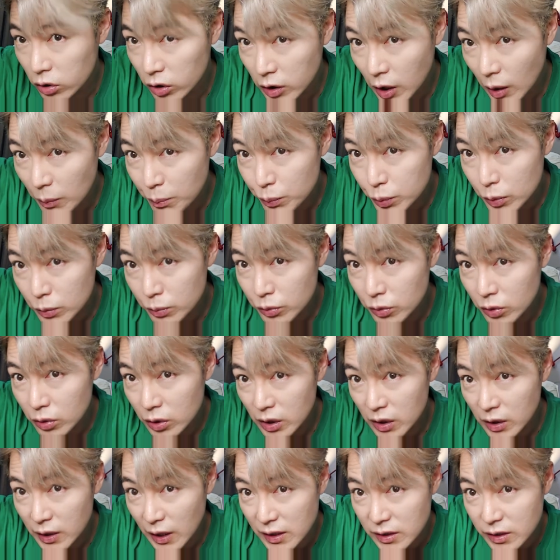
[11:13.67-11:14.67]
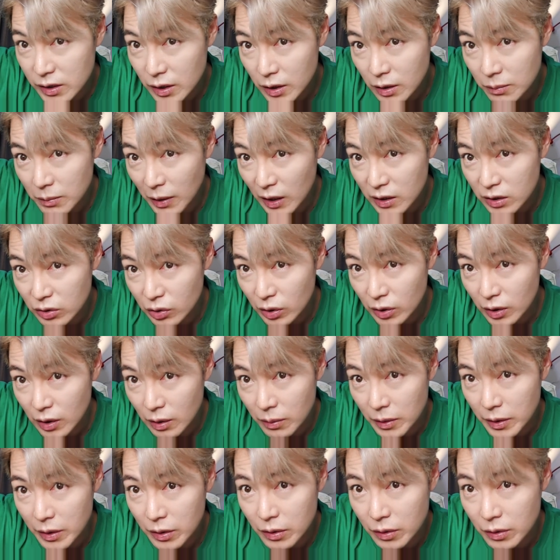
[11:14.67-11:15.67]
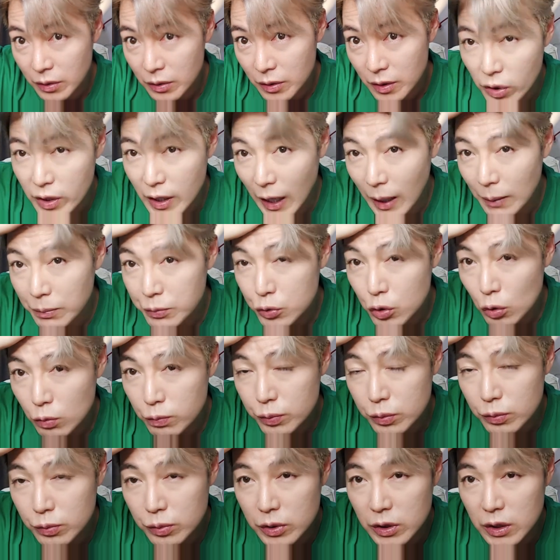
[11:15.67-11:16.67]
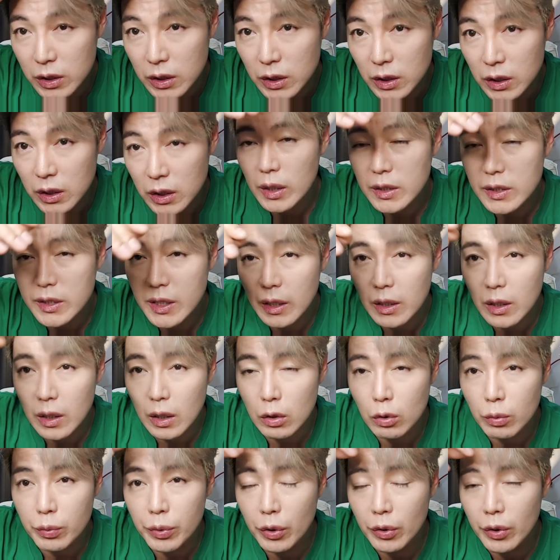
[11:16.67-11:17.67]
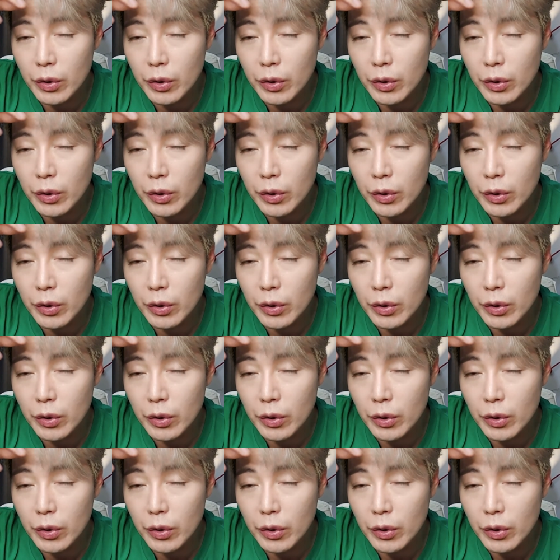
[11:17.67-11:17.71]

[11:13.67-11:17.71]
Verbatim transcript: 겉에 부분들이 탈색이 많이 됐나봐요. 거의 앞쪽 부분이 보라색깔로